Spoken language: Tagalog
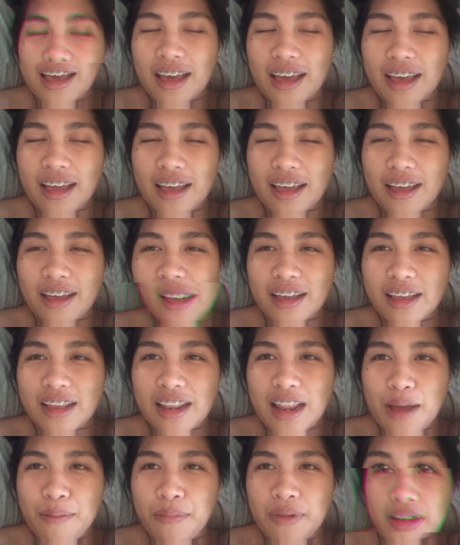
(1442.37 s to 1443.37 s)
uh,
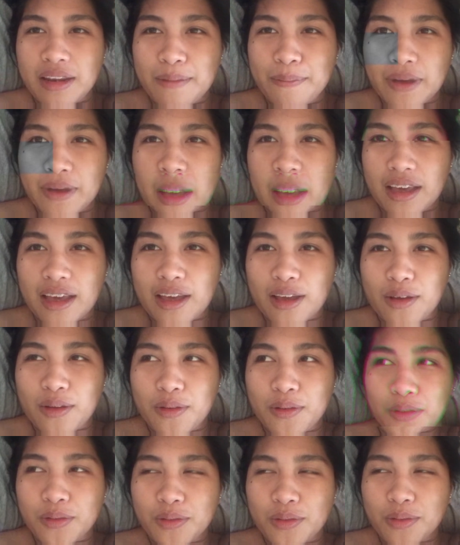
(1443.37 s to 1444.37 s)
laban ni
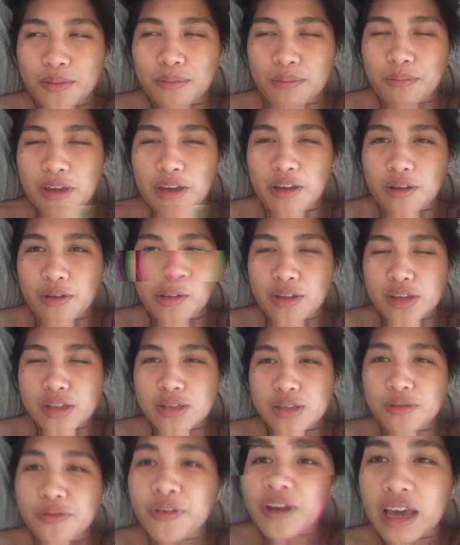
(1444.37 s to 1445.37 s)
Pacquiao. Pero
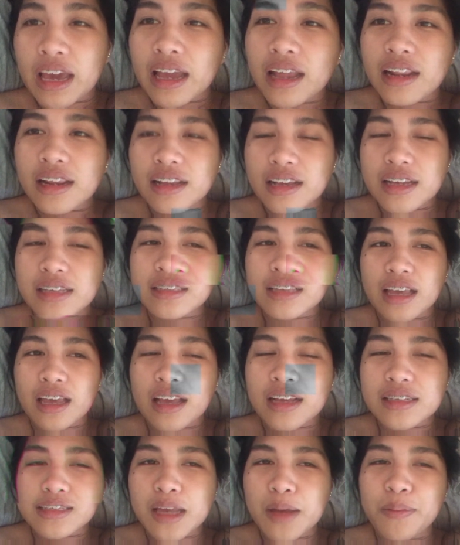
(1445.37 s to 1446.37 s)
that's fine kasi
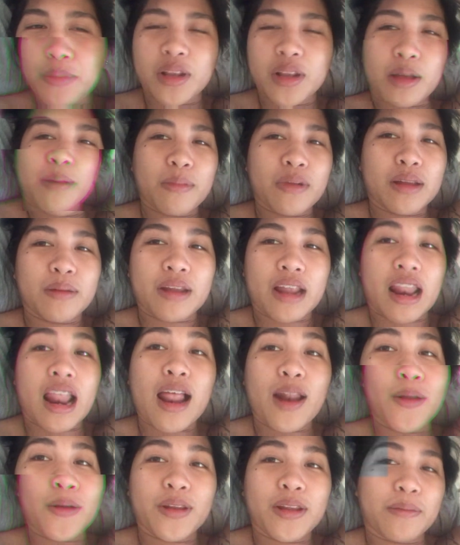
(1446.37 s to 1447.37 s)
ang sabi naman,
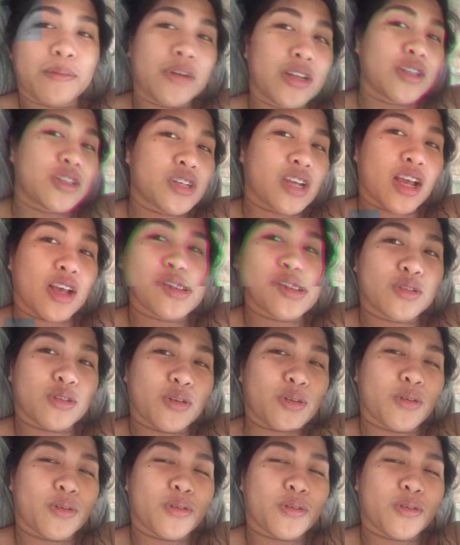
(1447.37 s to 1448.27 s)
nanalo naman siya. So,